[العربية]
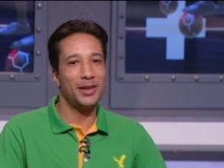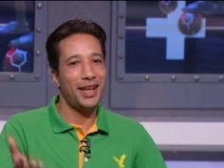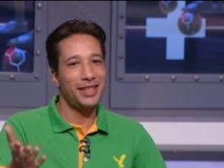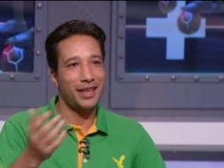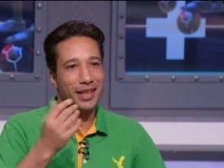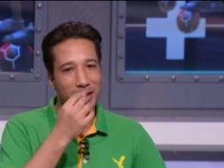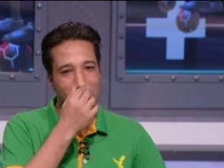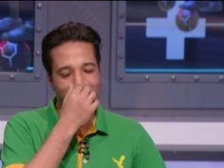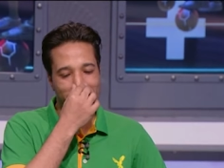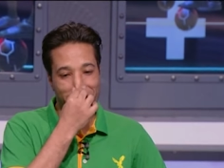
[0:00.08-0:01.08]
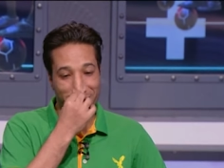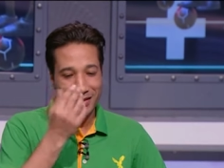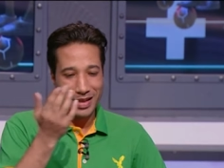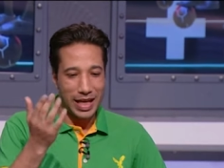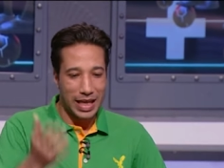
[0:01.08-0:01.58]
انا كنت عايز اكلمك
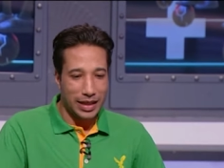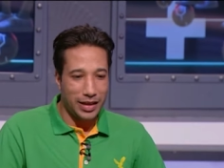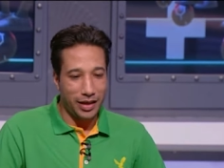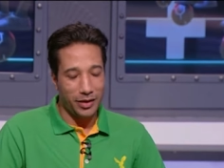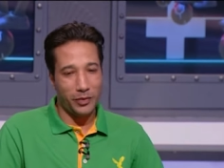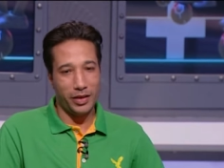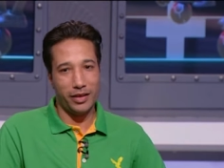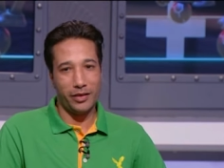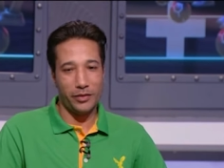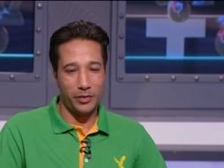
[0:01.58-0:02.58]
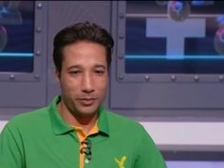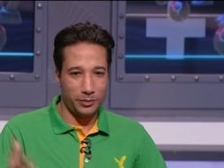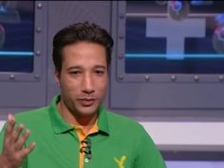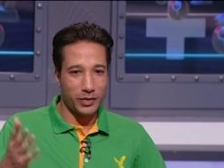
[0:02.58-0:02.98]
في يعني في